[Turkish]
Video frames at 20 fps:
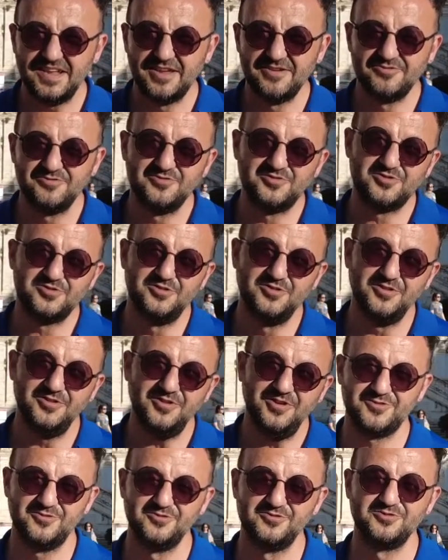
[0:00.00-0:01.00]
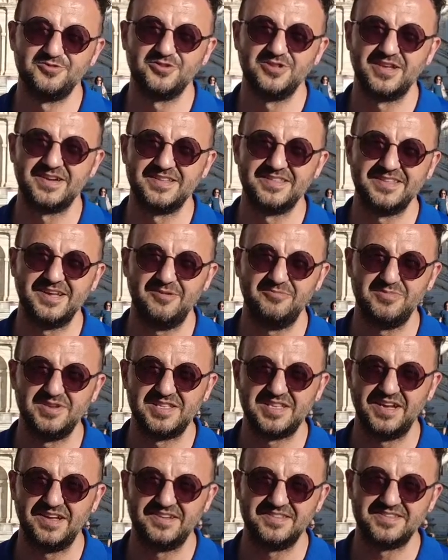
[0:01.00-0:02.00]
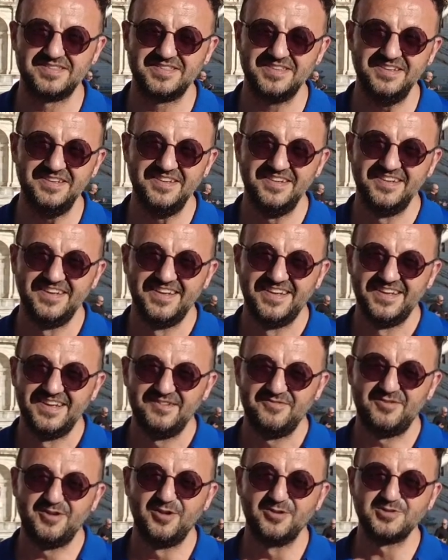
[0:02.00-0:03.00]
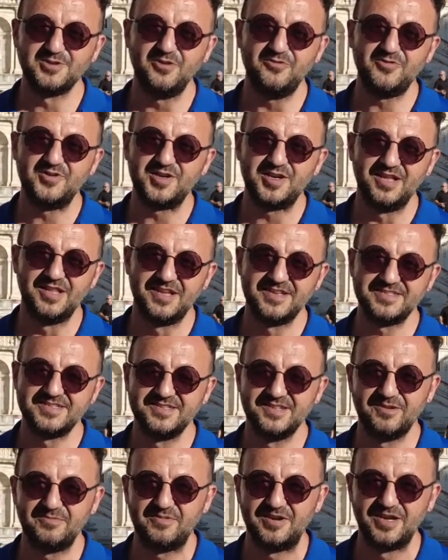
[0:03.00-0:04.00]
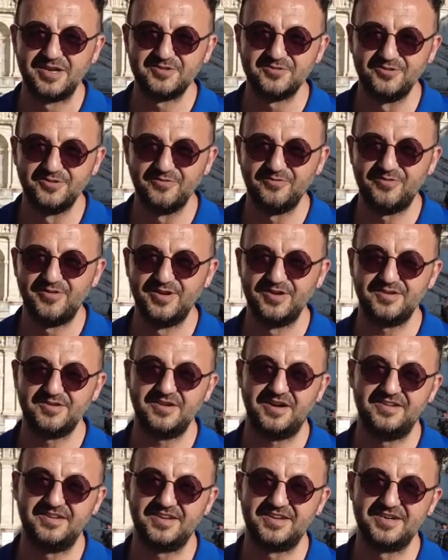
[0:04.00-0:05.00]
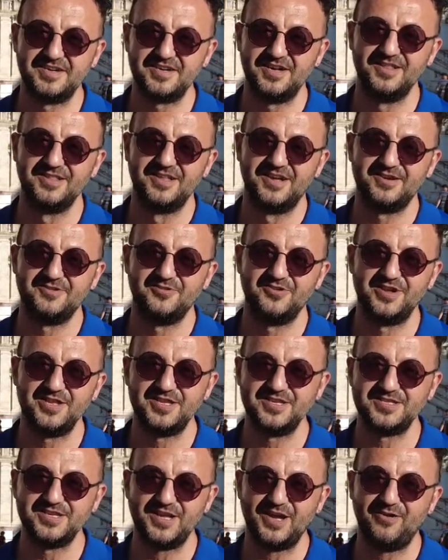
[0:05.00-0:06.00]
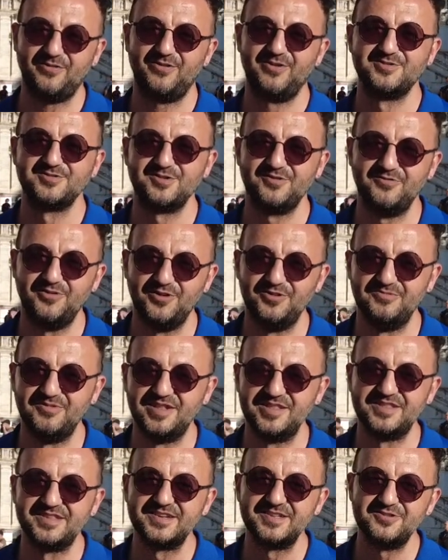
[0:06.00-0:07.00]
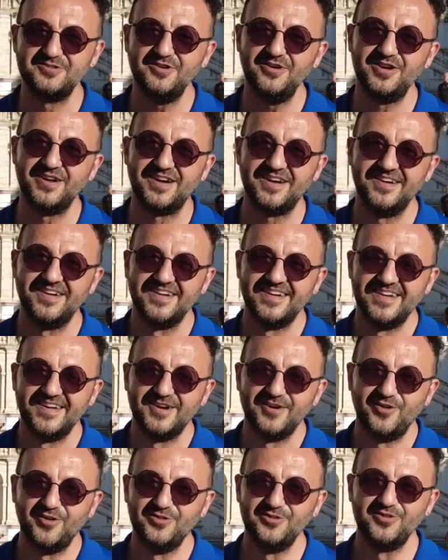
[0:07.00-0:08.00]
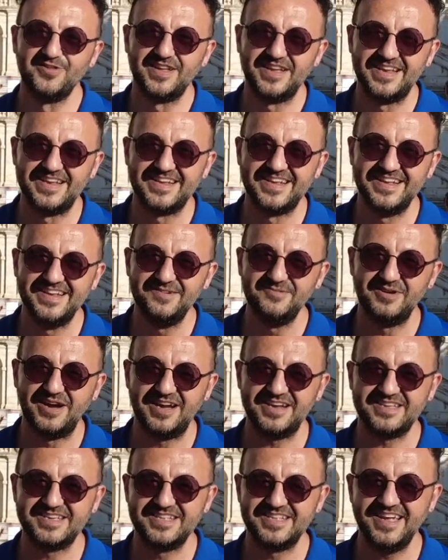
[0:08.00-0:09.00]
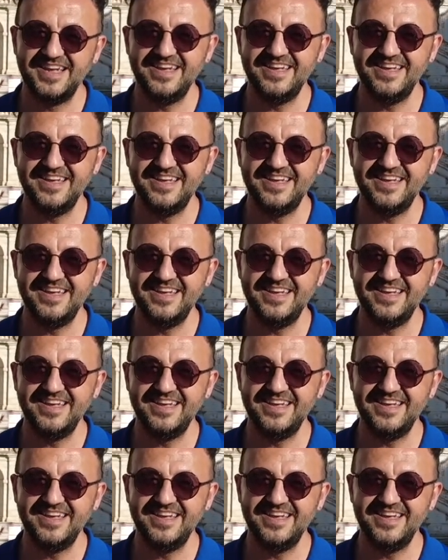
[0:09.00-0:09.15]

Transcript: en güçlü kurucularından bir tanesi. Filozof kral aslında Platon'un hani krallar, yöneticiler filozof olmalıdır diyor ya. Onunla ilgili belki de